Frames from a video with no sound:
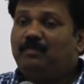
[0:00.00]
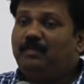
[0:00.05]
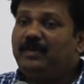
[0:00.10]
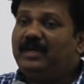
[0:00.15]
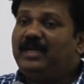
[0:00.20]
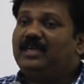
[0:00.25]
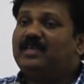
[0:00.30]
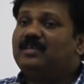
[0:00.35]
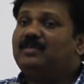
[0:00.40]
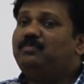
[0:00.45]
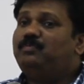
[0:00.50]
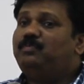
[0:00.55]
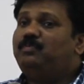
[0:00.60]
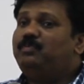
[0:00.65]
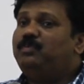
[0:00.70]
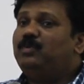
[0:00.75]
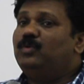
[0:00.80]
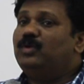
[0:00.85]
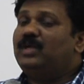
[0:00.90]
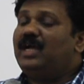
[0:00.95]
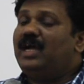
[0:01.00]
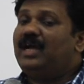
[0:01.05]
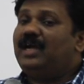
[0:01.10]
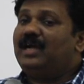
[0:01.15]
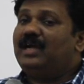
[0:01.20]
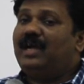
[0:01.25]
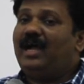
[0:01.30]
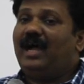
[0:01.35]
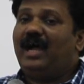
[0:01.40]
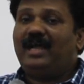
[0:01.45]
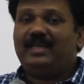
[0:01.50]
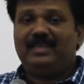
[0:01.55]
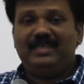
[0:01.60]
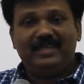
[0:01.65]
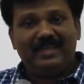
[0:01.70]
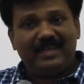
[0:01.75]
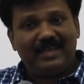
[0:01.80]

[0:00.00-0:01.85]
पेट पूरा खाली